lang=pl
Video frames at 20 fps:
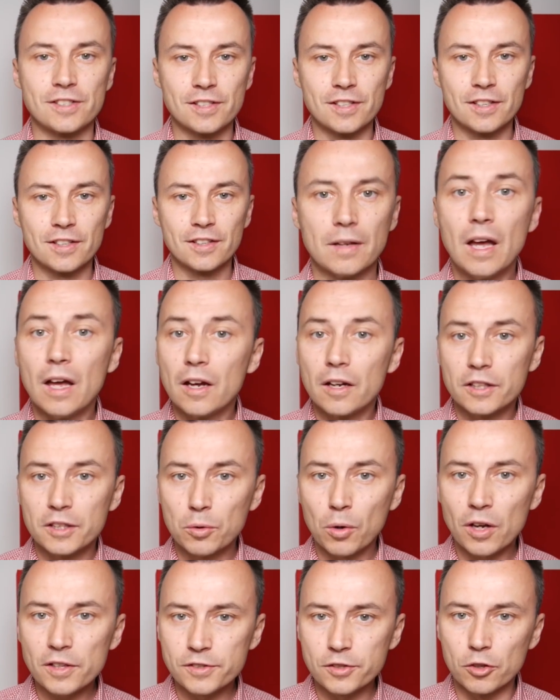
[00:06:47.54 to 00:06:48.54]
Nie można
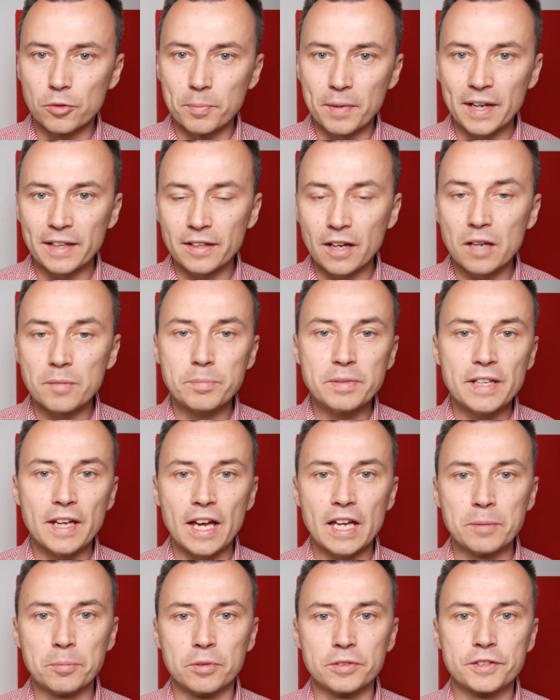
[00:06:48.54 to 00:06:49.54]
też pójść w niektóre
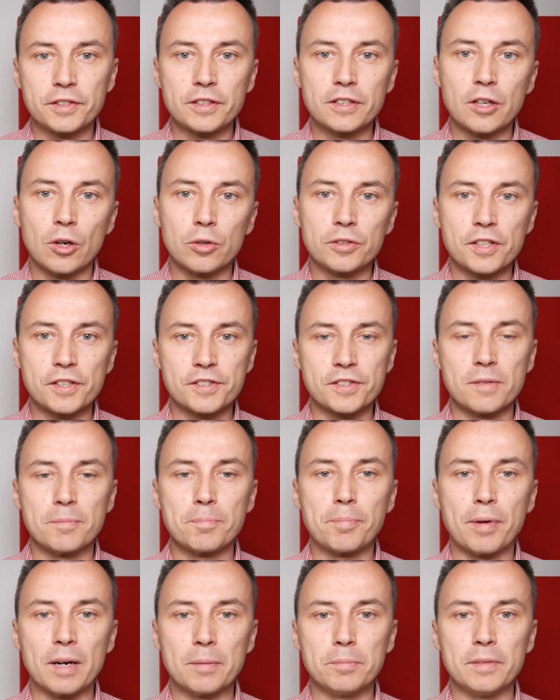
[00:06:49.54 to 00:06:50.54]
miejsca publiczne,
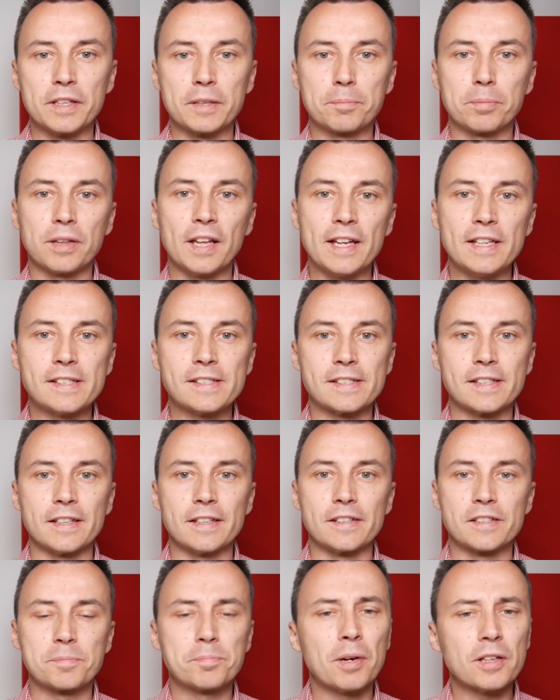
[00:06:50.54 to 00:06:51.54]
ale
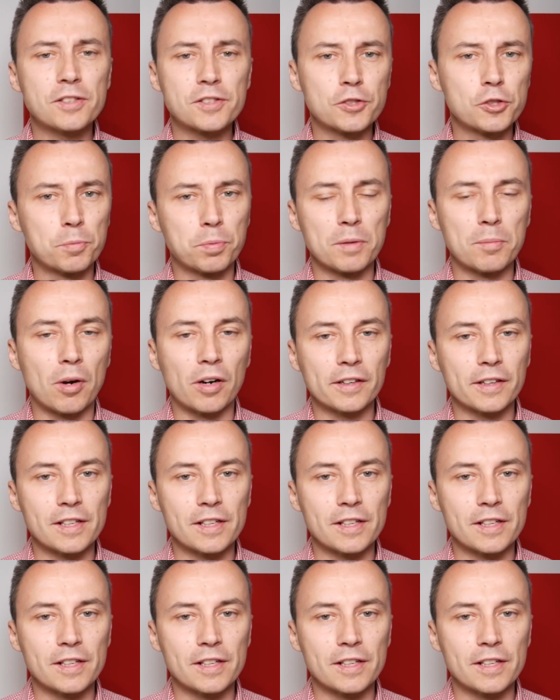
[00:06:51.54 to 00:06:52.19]
supermarketów to nie dotyczy.